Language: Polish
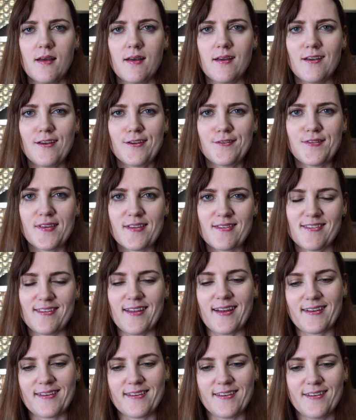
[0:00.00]
E, więc
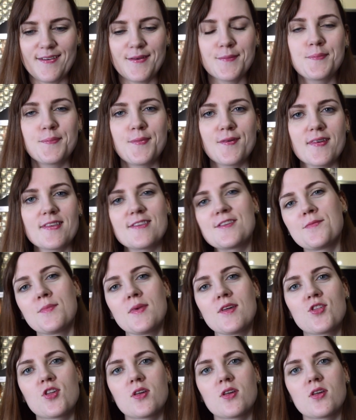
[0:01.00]
tak, e, powiedzcie mi,